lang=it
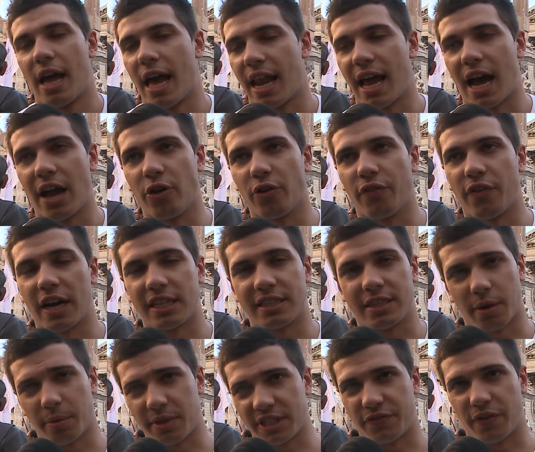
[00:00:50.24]
hanno
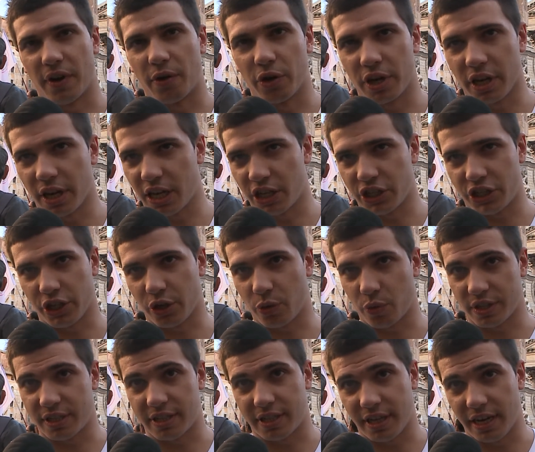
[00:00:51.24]
fatta per sfavorire i
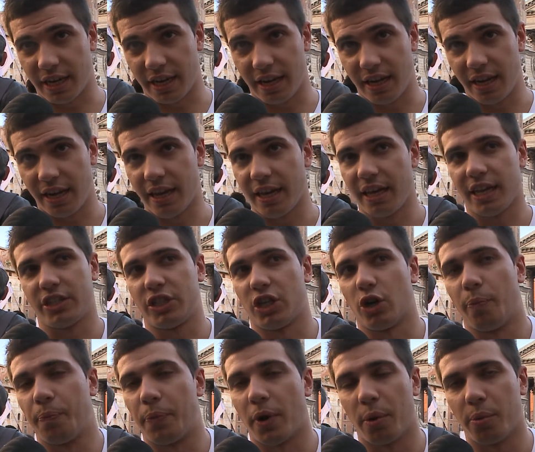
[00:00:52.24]
5 Stelle e c'è
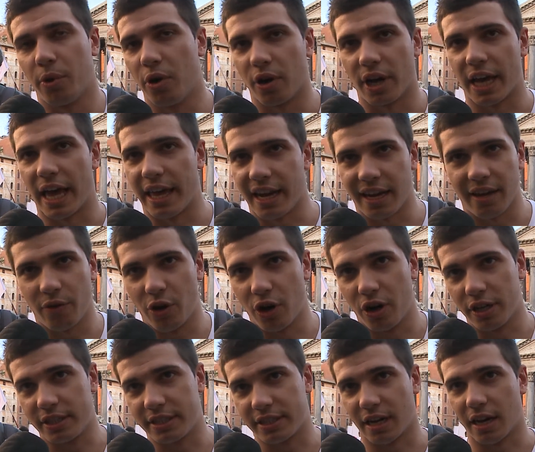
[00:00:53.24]
un popolo che è in
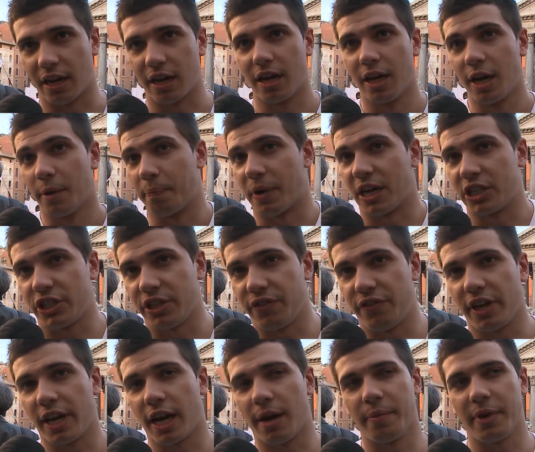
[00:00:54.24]
rivolta.
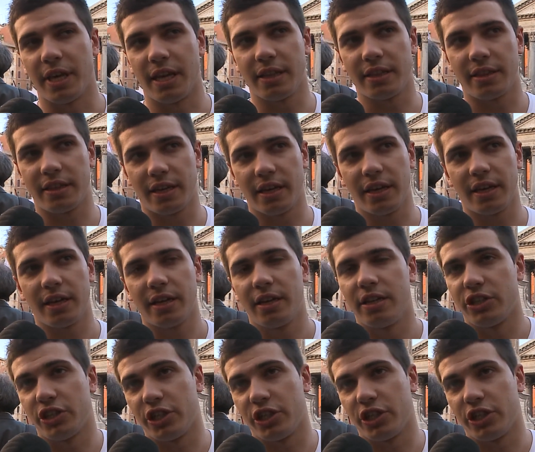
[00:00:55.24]
Pacificamente i